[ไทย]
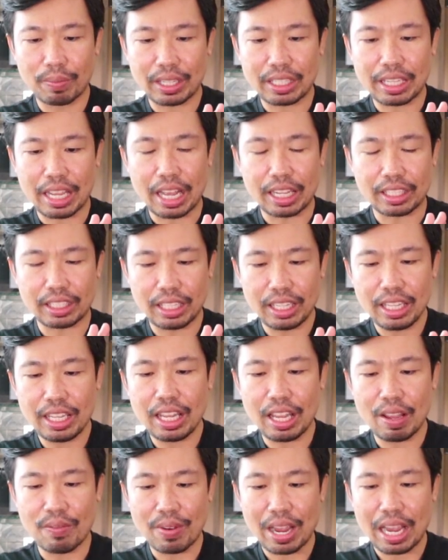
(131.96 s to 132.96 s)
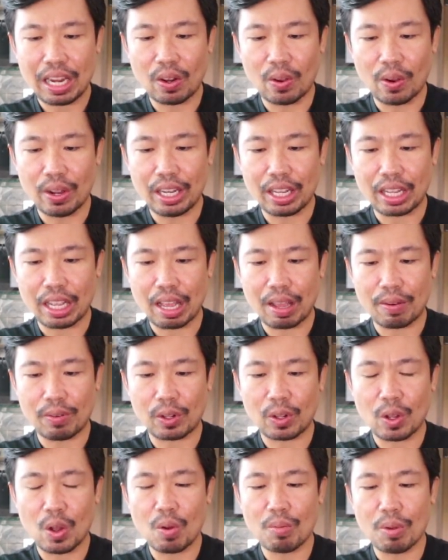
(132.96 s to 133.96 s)
มาจากซีรีส์ M500 นะครับ
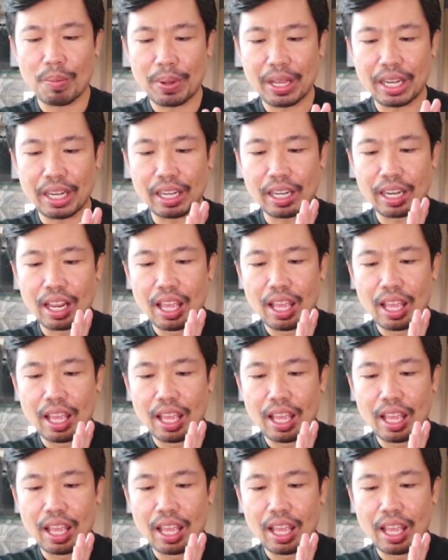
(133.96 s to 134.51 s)
แล้วก็มาเป็น